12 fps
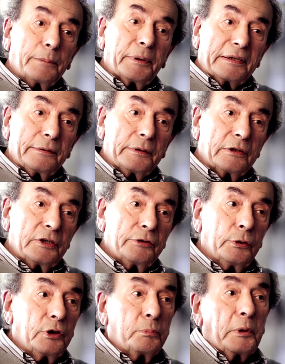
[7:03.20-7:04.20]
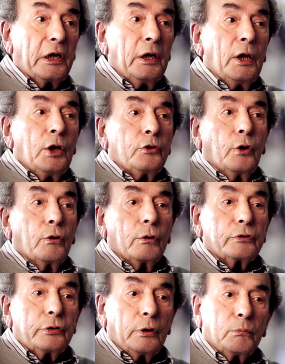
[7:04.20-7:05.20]
un personnage historique, mais dans
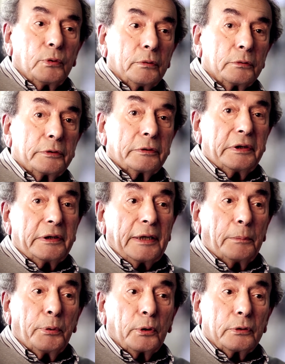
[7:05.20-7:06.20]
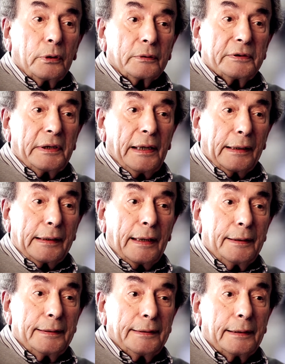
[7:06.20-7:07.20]
l'ensemble, ce qui est important, c'est la
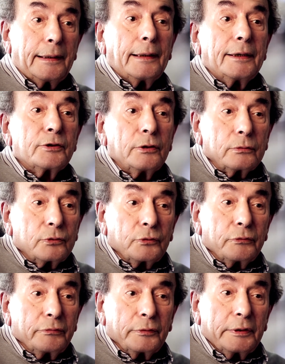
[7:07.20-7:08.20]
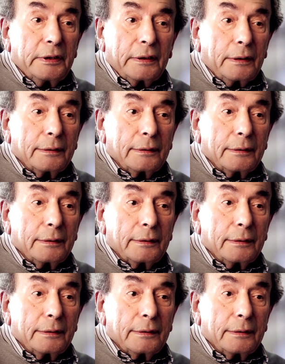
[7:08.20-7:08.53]
réalité de la légende, je veux dire.